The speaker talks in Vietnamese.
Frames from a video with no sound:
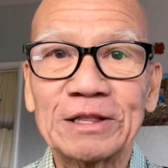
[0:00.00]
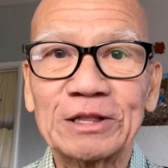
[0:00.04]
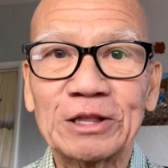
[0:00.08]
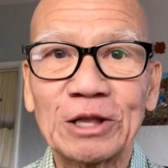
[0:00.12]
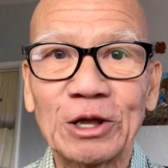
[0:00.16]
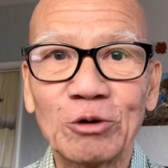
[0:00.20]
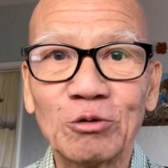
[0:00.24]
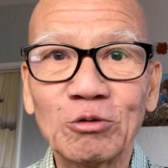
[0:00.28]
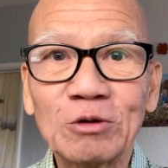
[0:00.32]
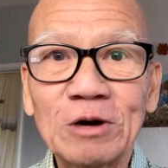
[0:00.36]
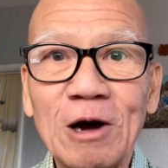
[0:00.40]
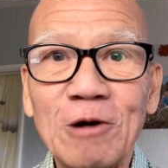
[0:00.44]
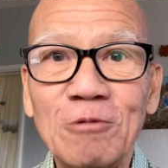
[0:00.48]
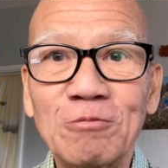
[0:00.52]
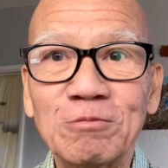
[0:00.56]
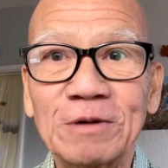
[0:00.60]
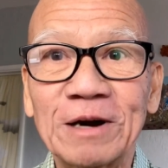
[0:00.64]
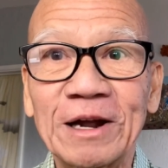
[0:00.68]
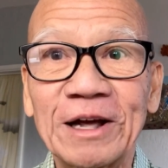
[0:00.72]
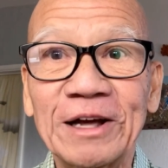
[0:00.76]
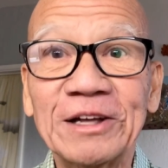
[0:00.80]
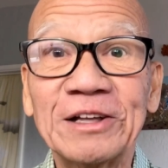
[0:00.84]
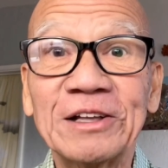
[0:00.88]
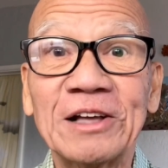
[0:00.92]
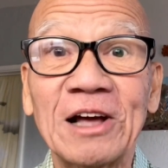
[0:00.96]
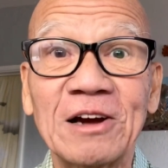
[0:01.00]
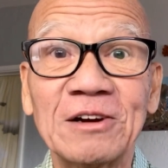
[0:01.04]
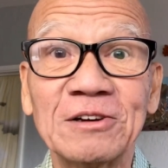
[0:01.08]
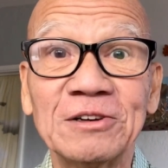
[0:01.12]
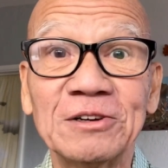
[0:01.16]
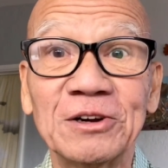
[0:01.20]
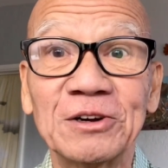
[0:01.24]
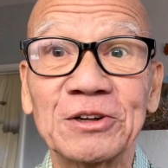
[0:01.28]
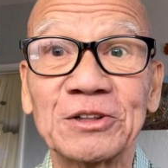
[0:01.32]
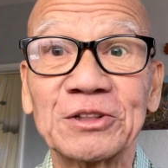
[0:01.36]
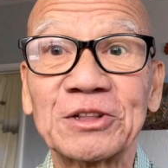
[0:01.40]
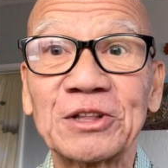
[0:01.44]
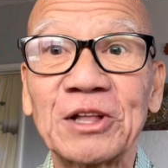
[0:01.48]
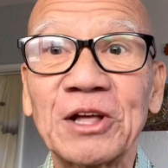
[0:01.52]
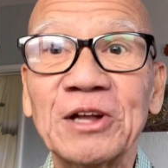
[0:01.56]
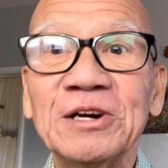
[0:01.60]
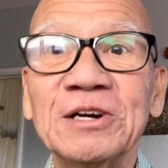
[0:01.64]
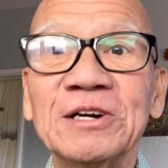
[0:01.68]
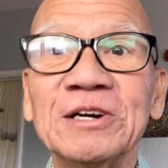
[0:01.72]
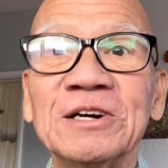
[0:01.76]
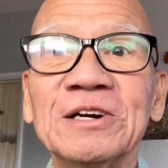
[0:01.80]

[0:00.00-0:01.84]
tiểu đồng lại nhận được tin